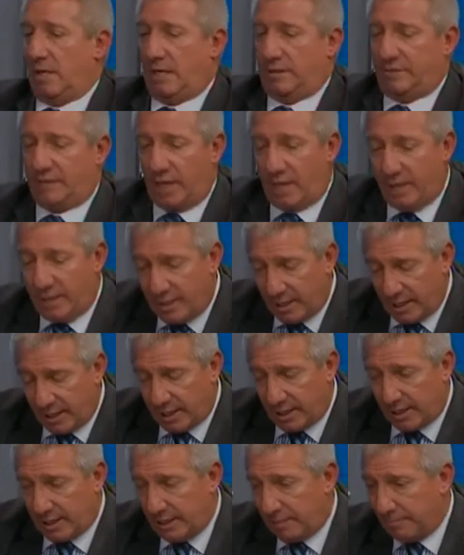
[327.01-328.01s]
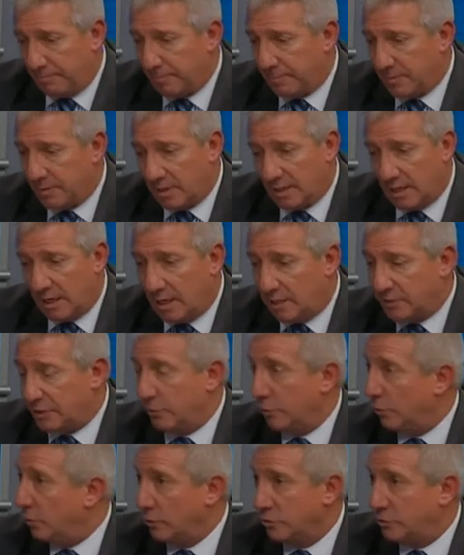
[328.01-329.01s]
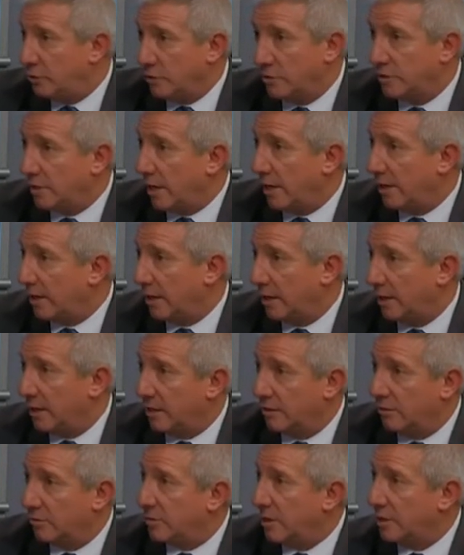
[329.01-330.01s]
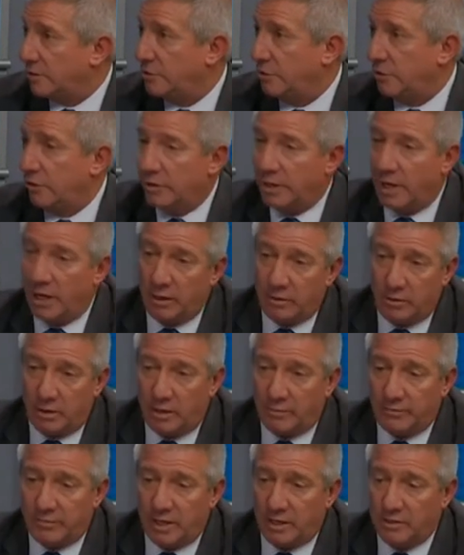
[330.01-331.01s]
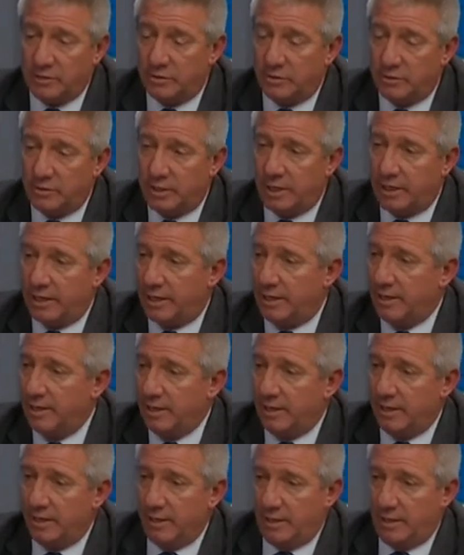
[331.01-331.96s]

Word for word: A raíz de, la revolución que ha ocasionado la obtención de,